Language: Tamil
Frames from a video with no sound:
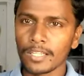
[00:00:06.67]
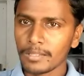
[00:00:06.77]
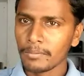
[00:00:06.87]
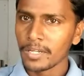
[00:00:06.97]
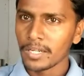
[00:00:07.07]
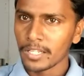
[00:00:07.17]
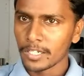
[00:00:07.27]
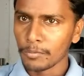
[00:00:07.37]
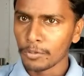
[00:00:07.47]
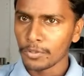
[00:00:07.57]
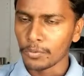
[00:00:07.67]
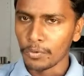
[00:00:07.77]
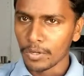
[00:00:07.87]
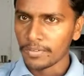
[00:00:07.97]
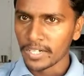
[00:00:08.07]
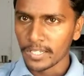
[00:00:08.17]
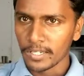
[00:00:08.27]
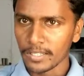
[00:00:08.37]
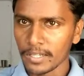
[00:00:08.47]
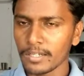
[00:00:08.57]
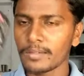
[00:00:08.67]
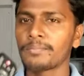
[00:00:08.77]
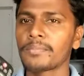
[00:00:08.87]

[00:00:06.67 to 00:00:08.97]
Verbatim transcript: இந்த மாதிரியான ரிமோட் உங்கள் வீட்டில் இருந்தால்